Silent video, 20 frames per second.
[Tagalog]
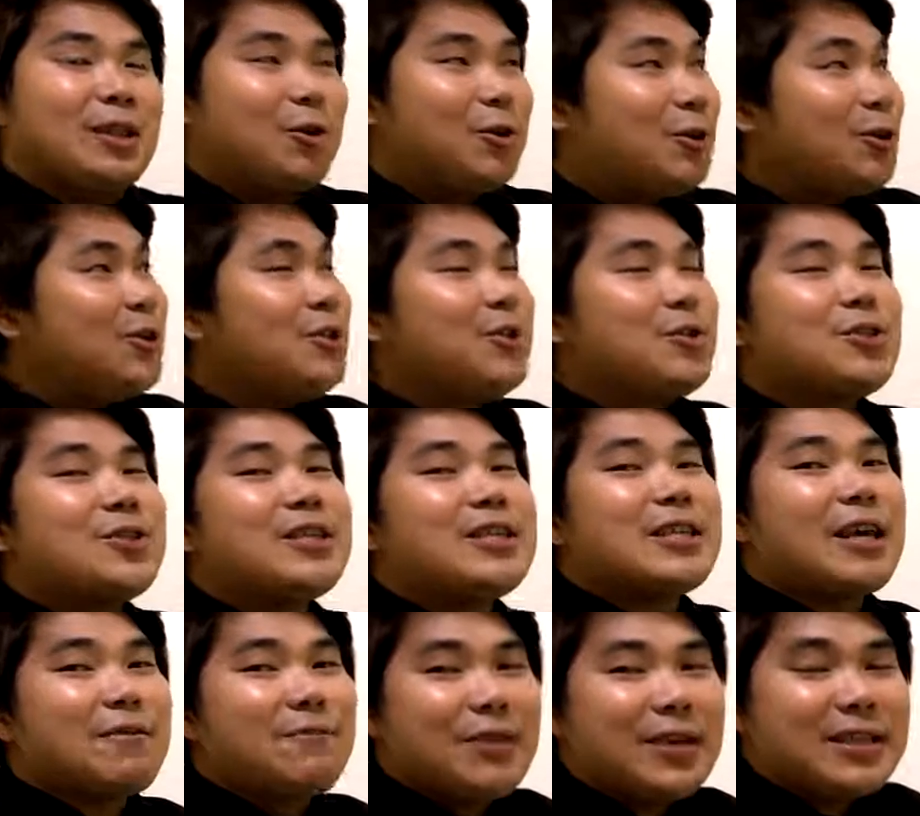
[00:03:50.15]
The good news, si,
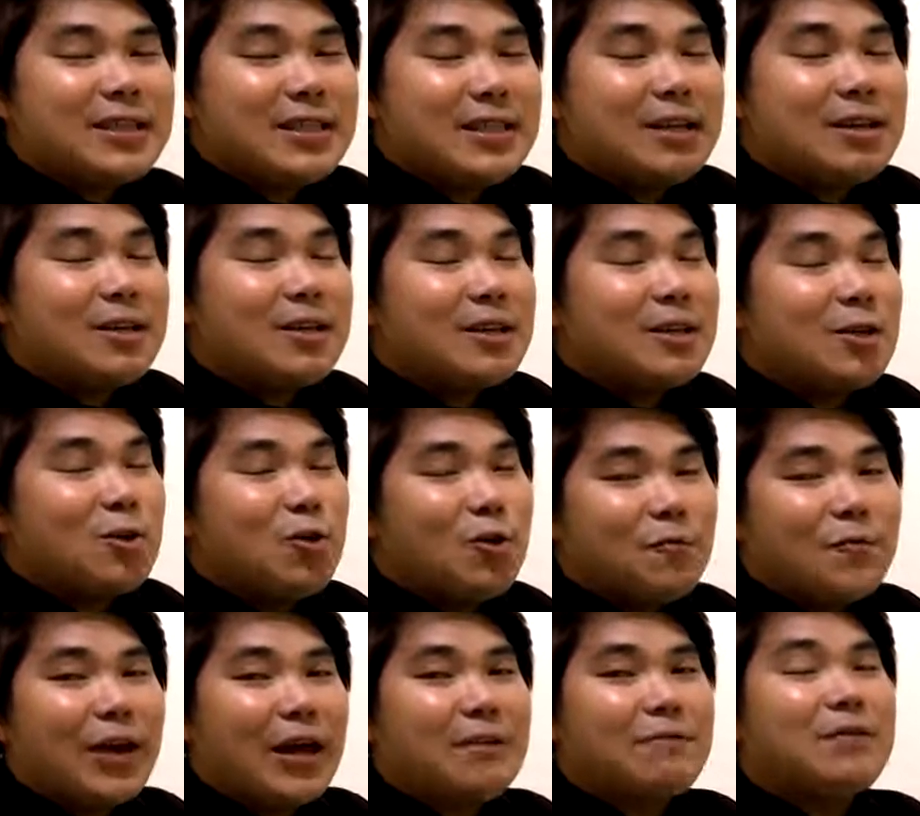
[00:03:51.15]
7, si
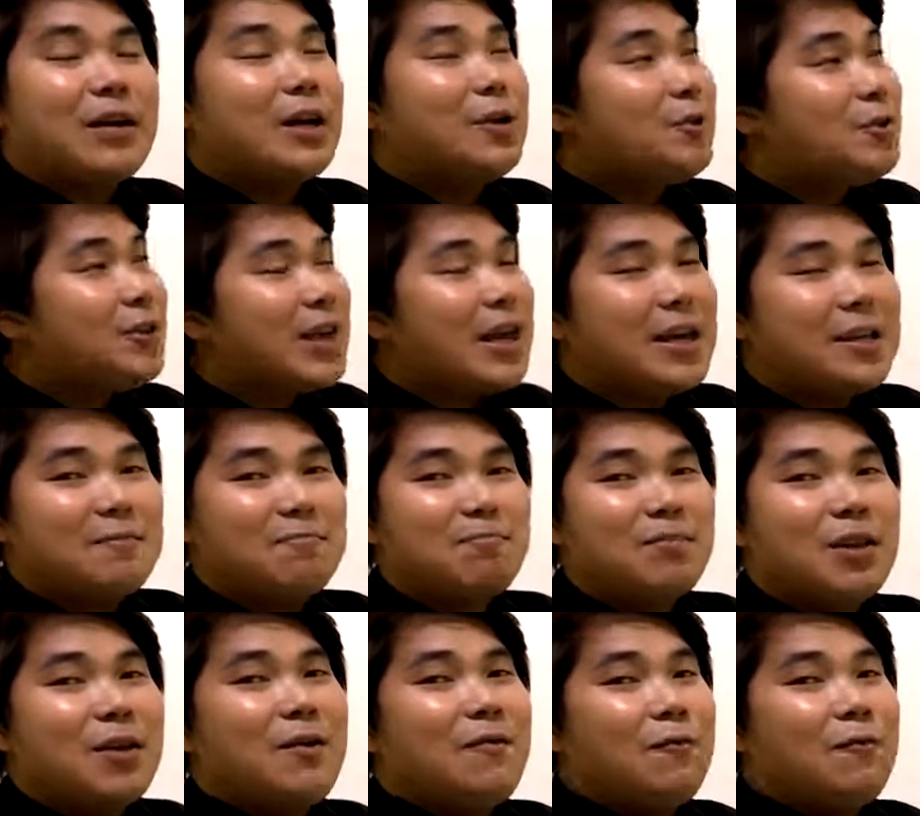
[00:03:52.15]
U5, ganun din.